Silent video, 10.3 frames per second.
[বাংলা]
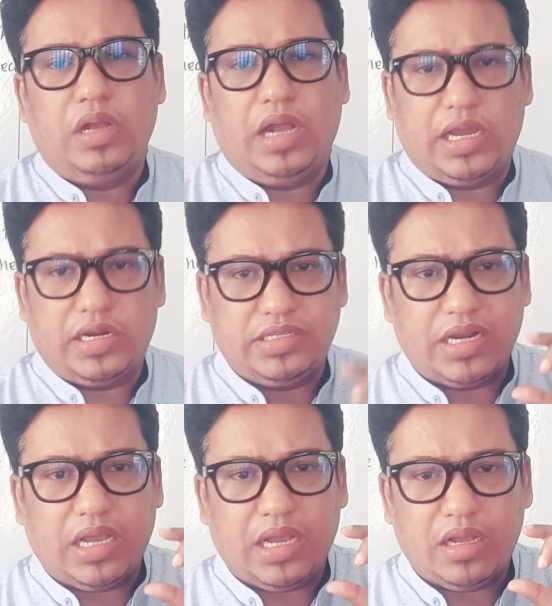আর
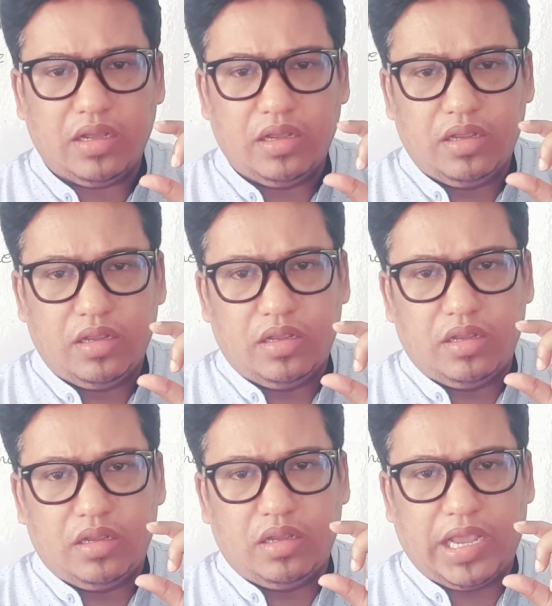যারা
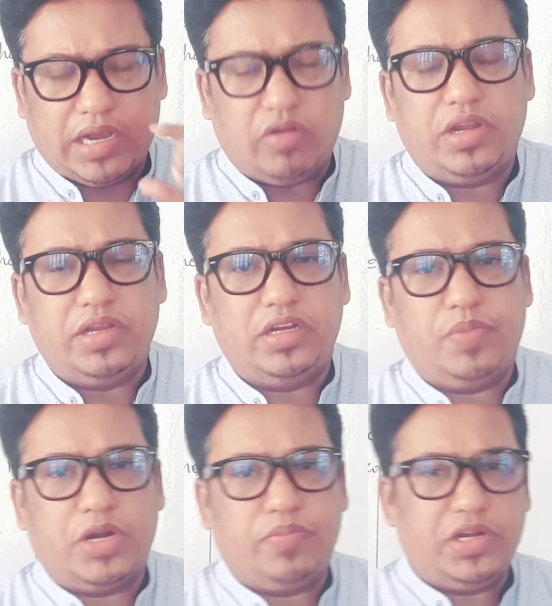অ্যাকাউন্টিং
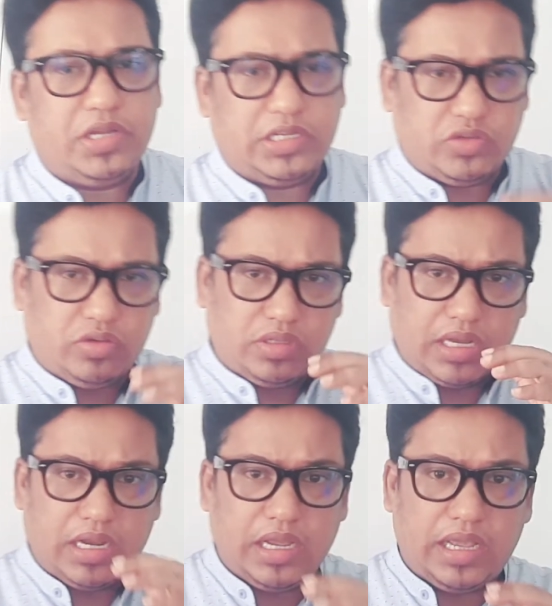ডিপার্টমেন্টে আসো
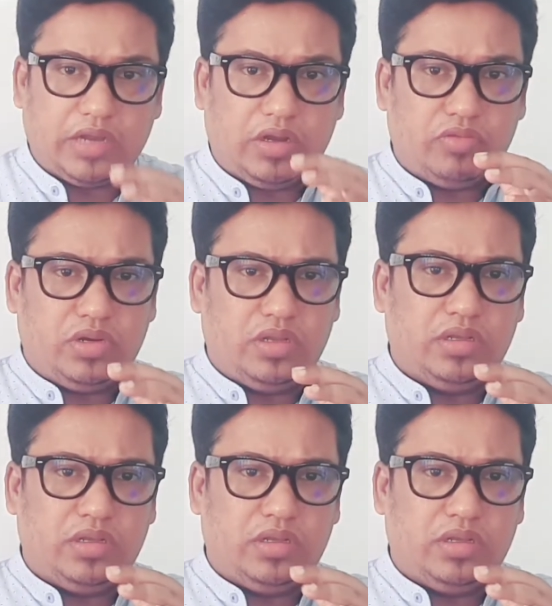তারা অ্যাকাউন্ট